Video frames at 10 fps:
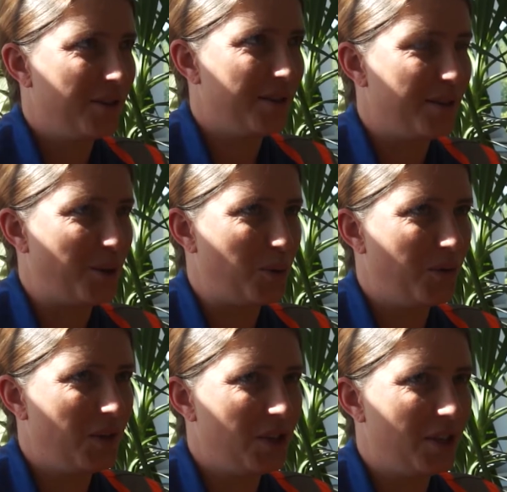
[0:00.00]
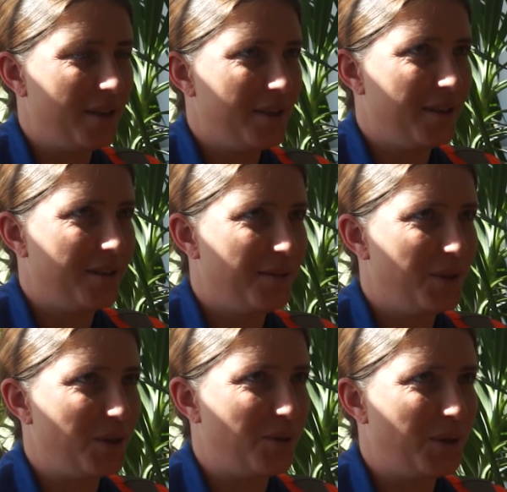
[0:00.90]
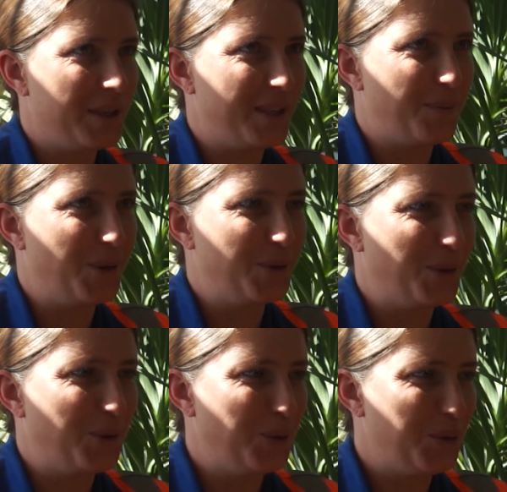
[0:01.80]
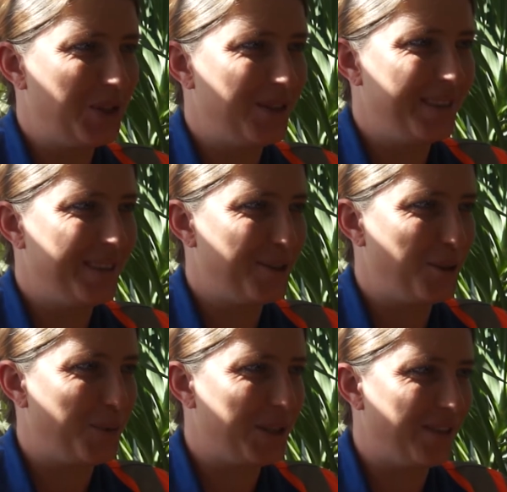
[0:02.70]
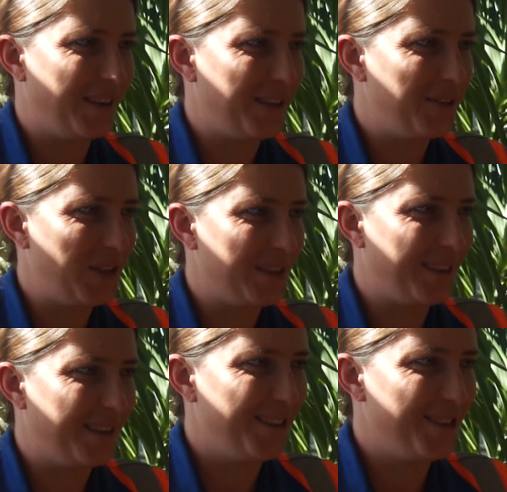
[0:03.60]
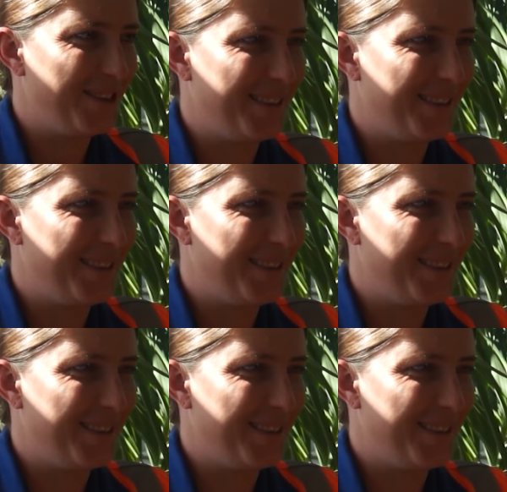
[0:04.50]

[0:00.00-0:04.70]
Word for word: Здоровья, счастья, всего самого наилучшего, чтобы оставались все такие же.